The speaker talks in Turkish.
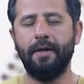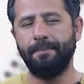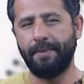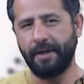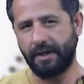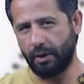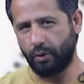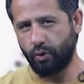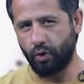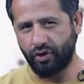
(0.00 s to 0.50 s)

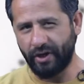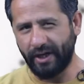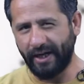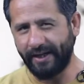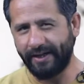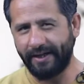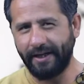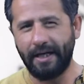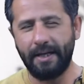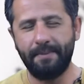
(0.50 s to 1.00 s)
Peki
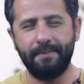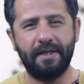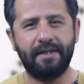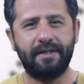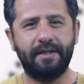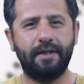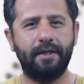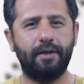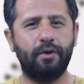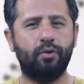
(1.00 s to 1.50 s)
koşarak
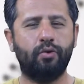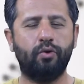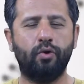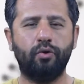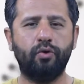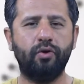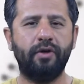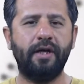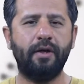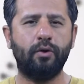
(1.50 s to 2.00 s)
kelimesinin
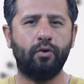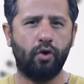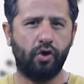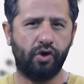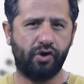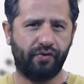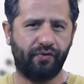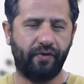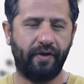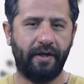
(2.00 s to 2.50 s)
kökü ne?
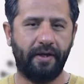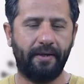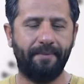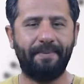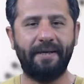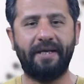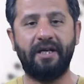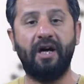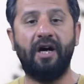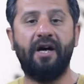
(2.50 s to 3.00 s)
Koş fiil.
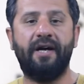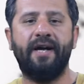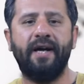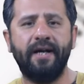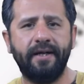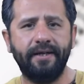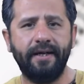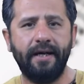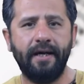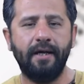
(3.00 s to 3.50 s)
Peki
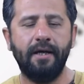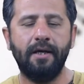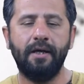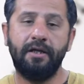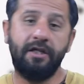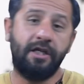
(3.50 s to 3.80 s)
arak ne?